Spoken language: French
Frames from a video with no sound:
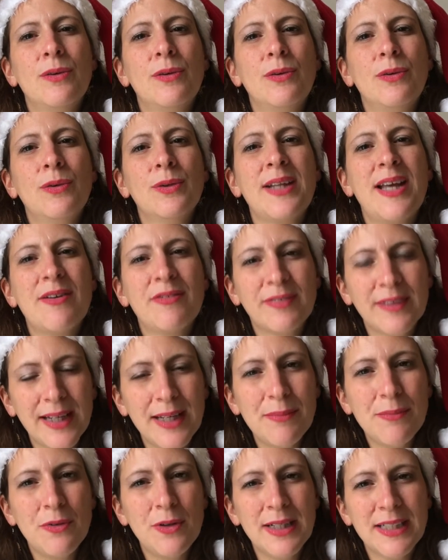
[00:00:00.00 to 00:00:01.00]
on a
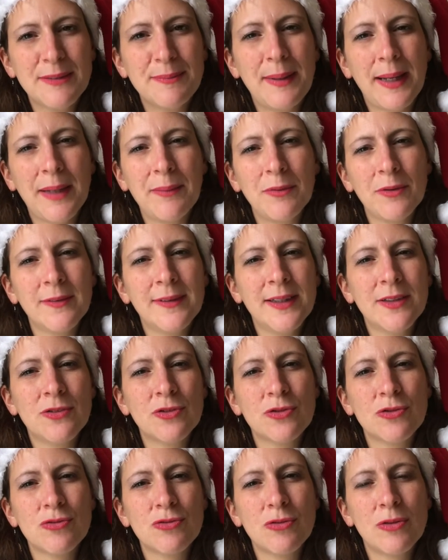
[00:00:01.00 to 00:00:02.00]
vraiment expérimenté
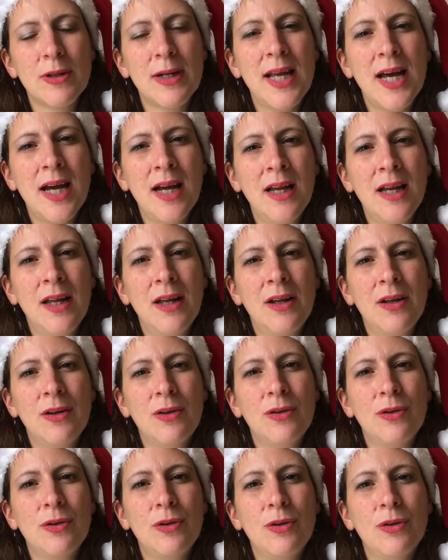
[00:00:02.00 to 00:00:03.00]
ce jour-là
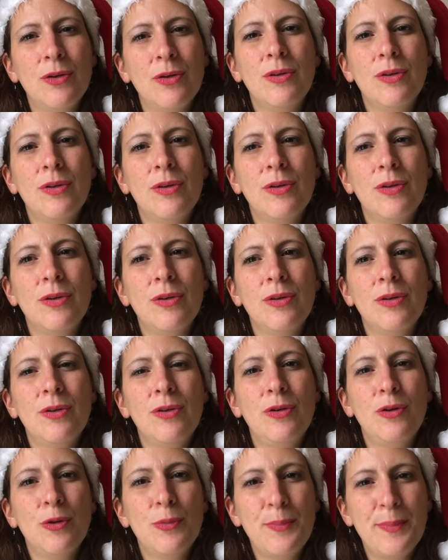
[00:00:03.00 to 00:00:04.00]

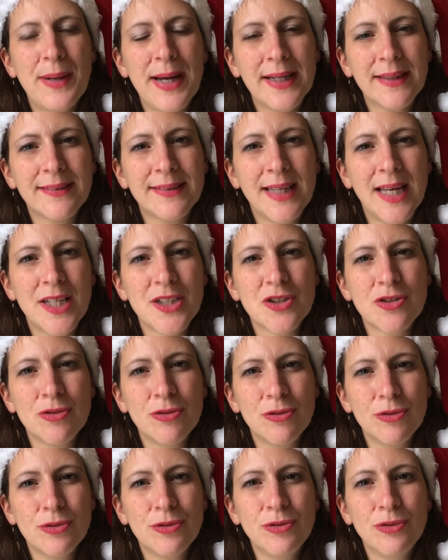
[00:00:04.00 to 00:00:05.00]
le partage,
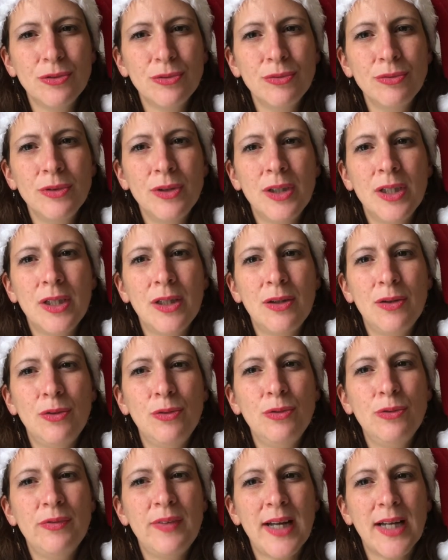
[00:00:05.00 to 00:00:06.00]
le don,
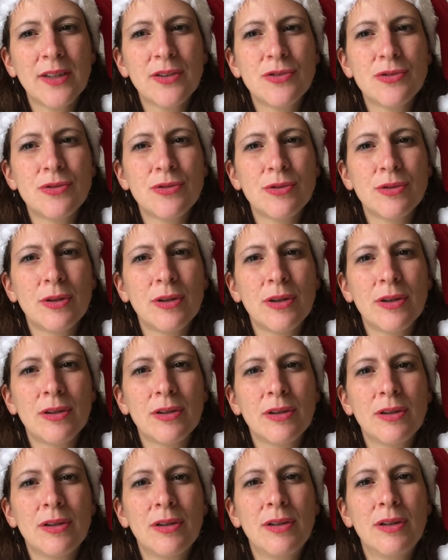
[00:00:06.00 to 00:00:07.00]
l'ouverture.
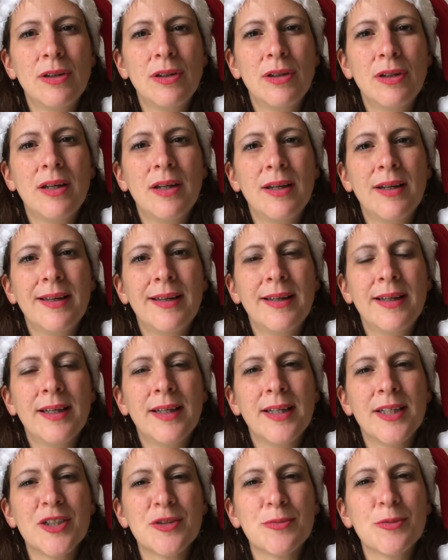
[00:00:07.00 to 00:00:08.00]

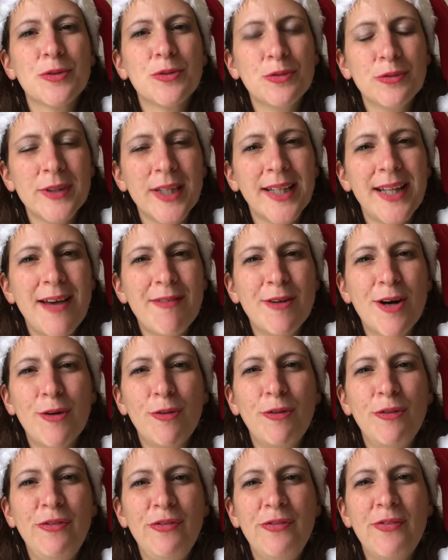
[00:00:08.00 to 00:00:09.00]
Je me souviens
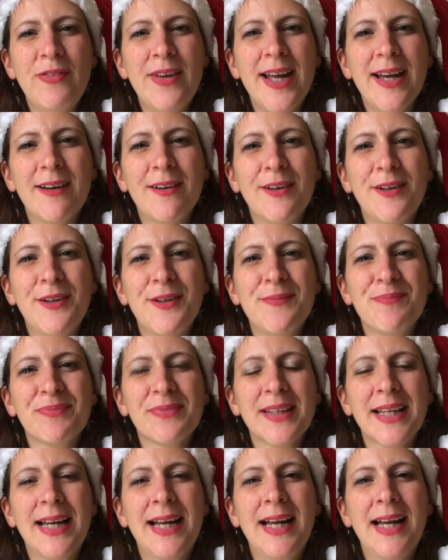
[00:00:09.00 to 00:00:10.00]
d'avoir offert euh,
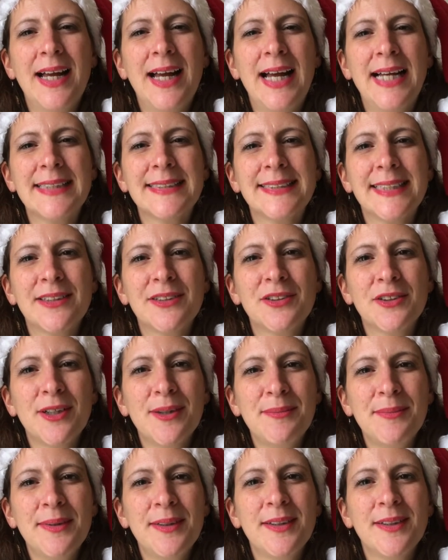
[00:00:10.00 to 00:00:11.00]
à cet
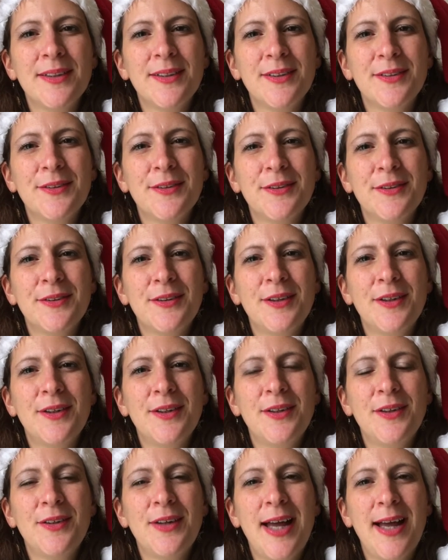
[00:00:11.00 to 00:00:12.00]
homme
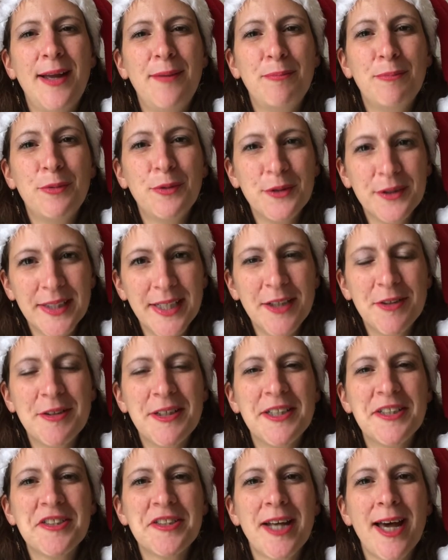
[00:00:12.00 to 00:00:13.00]
un bonnet,
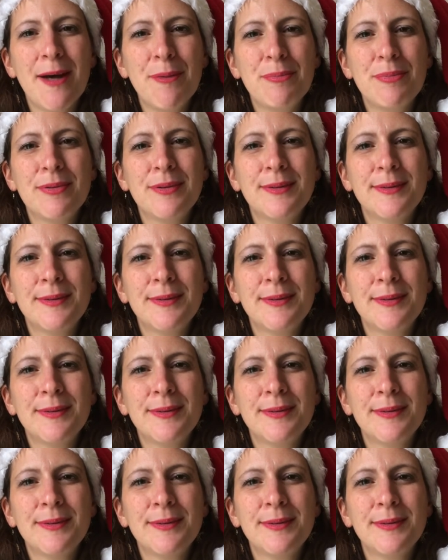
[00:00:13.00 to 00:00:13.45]
une écharpe.